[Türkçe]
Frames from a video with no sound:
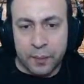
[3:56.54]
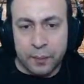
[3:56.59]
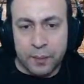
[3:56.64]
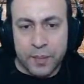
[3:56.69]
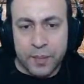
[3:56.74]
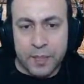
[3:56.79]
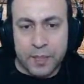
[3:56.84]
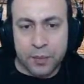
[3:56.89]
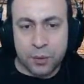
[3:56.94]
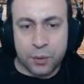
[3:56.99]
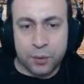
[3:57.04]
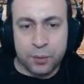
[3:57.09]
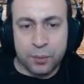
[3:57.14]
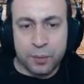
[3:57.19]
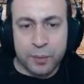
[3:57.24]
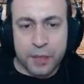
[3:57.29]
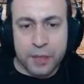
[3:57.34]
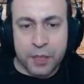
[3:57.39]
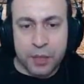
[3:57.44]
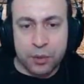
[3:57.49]
Ses duydum.
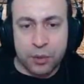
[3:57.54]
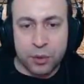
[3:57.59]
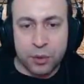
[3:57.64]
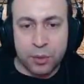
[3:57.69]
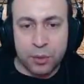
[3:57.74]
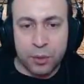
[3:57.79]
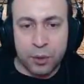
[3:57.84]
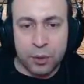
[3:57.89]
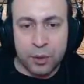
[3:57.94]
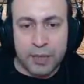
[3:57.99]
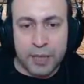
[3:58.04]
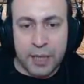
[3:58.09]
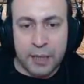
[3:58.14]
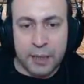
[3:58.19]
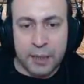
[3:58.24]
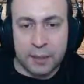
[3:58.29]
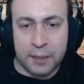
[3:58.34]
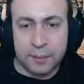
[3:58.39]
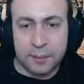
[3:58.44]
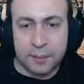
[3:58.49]
ses duydum. Öl sen
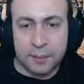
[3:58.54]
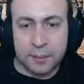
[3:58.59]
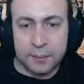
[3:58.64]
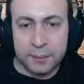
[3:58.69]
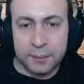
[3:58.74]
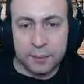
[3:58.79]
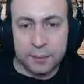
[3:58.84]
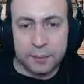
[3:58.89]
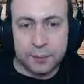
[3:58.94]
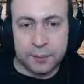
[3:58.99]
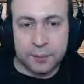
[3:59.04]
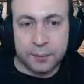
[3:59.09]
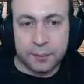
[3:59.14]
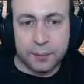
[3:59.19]
de. İki kişi.